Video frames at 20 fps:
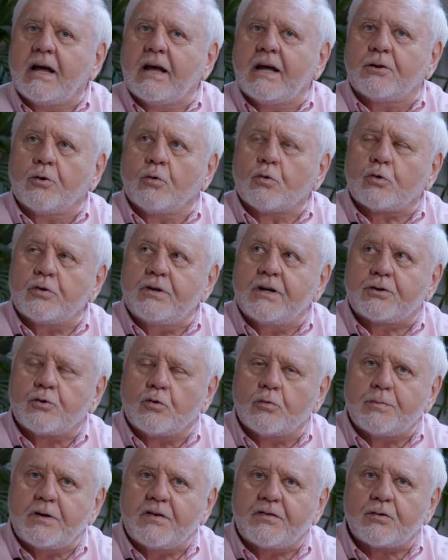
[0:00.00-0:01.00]
Et donc on est
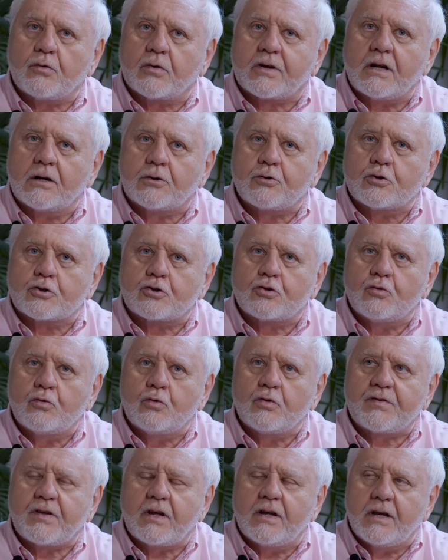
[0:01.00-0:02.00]
tombé sur quelque
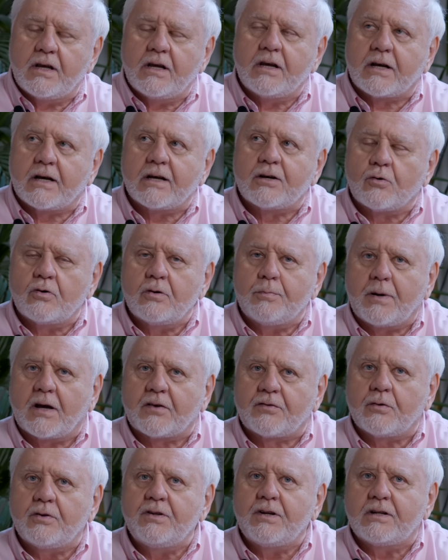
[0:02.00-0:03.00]
chose, et, Grégory
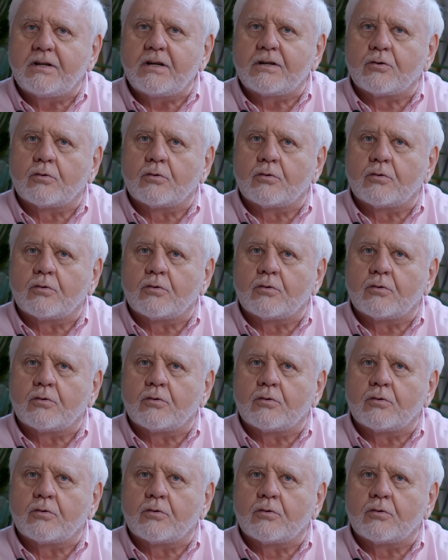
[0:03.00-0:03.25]
Paxson était